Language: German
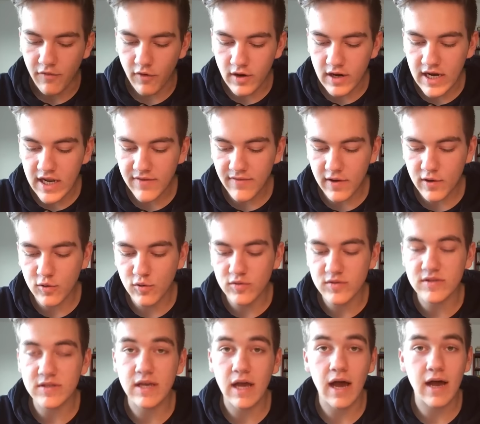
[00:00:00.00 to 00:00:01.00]
Von
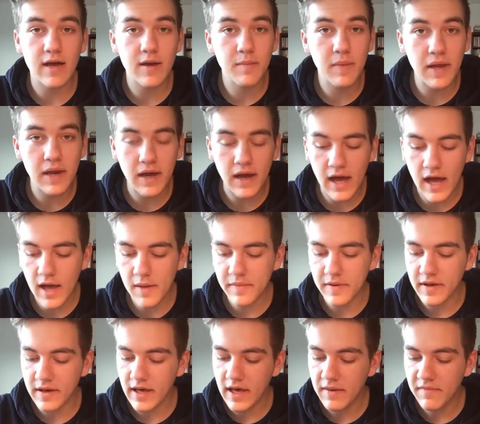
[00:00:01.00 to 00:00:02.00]
Leverkusen Karim
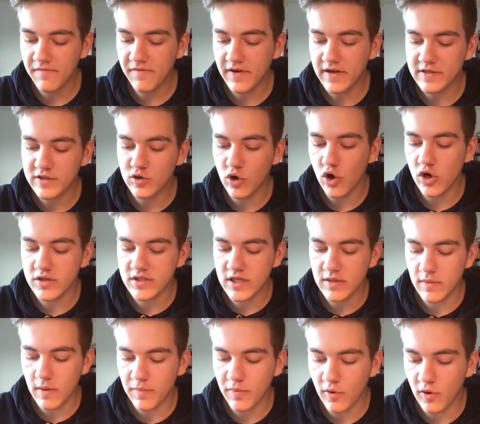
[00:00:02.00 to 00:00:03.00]
Bellarabi, ebenfalls Gold,
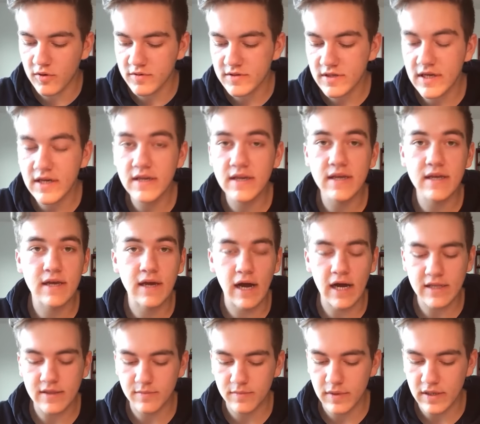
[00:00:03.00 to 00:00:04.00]
Silber, Bronze in den
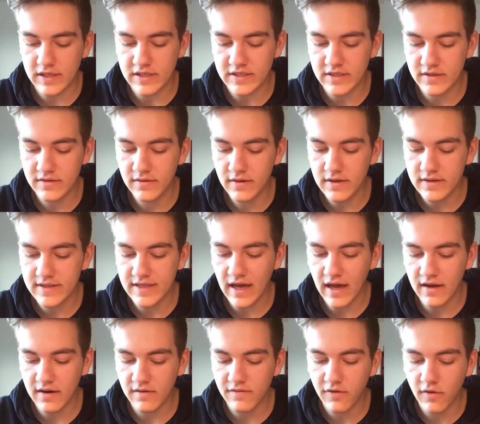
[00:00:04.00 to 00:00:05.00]
Kartenpäckchen.
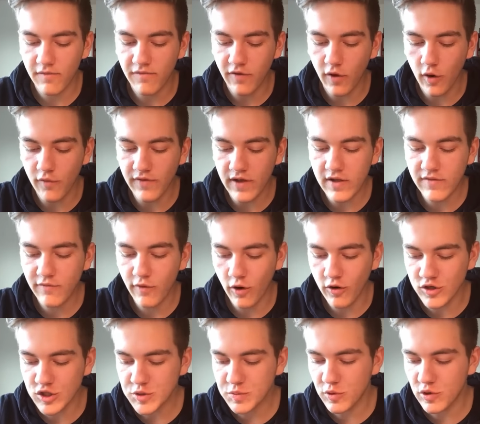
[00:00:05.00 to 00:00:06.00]
Dann vom VfL
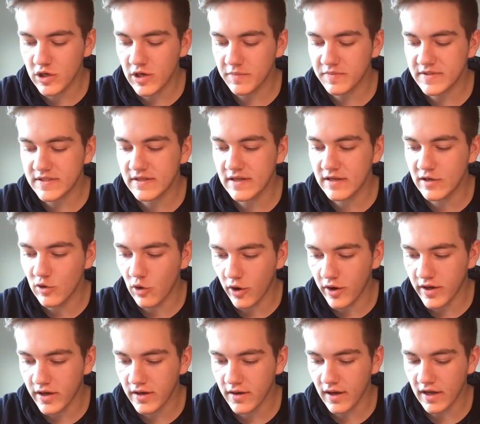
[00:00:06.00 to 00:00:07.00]
Wolfsburg gibt es eine
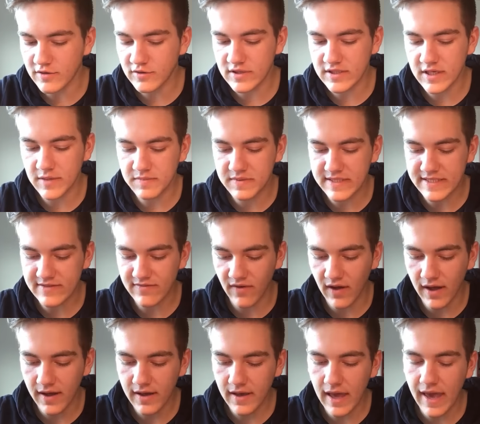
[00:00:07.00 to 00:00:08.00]
neue, also es gibt
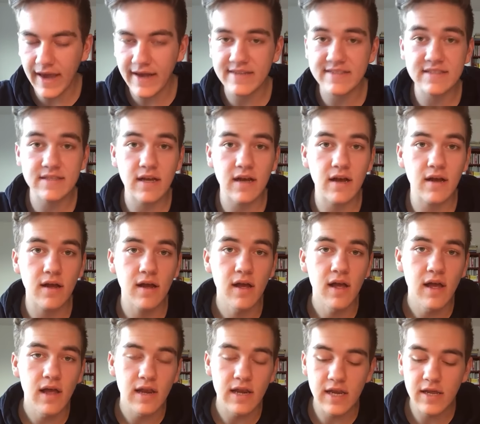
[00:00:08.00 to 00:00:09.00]
zwei extra
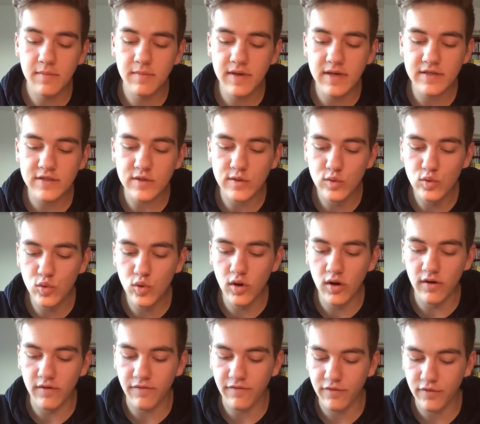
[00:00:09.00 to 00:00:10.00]
Lemis
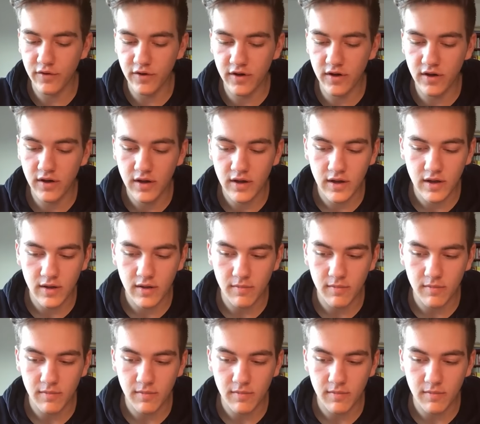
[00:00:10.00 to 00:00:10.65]
nur für